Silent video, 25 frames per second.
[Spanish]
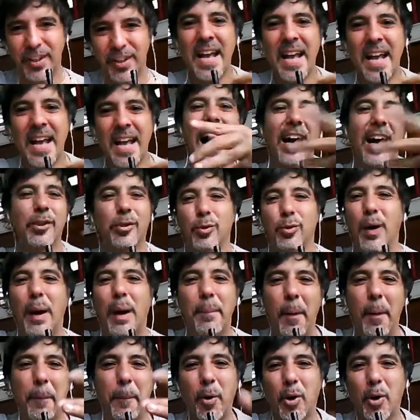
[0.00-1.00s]
Actuamos
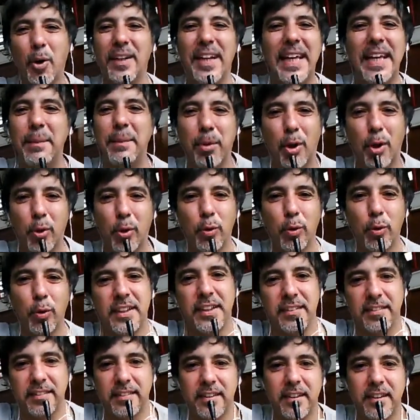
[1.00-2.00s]
por ley y por
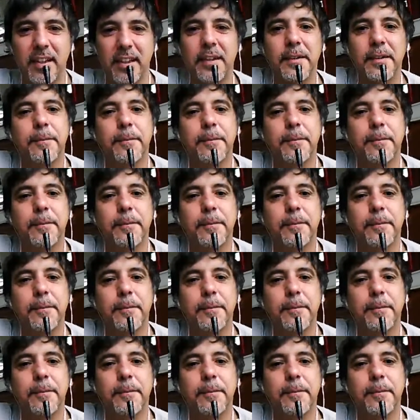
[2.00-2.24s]
justicia.